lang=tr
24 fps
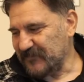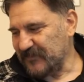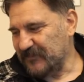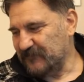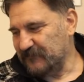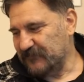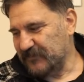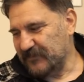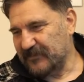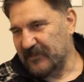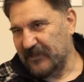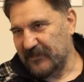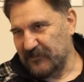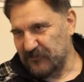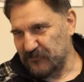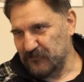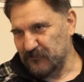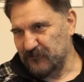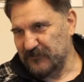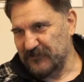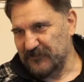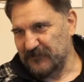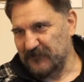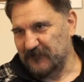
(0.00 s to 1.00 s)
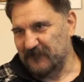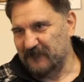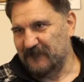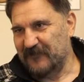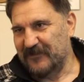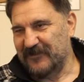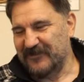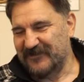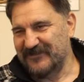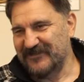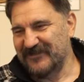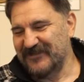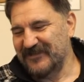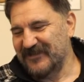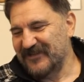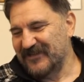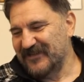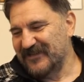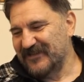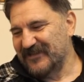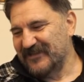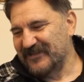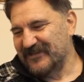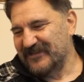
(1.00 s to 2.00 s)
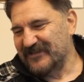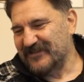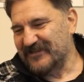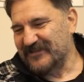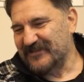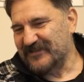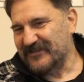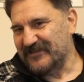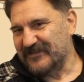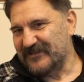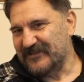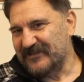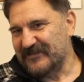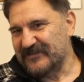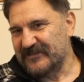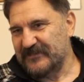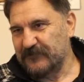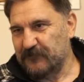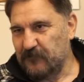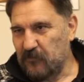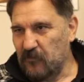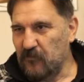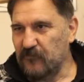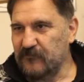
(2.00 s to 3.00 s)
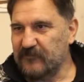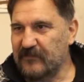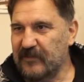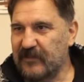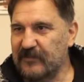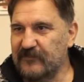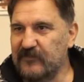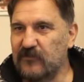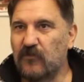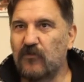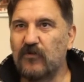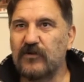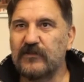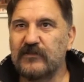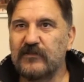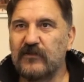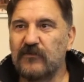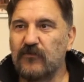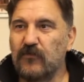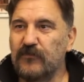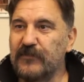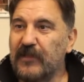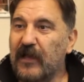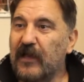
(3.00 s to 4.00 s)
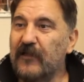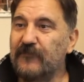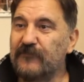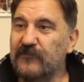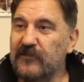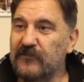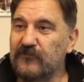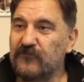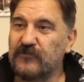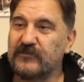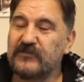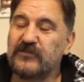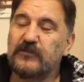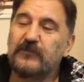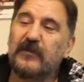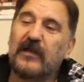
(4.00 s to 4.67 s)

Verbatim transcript: bir tercümanım vardı spontan orada o ne anlatıyorsa işte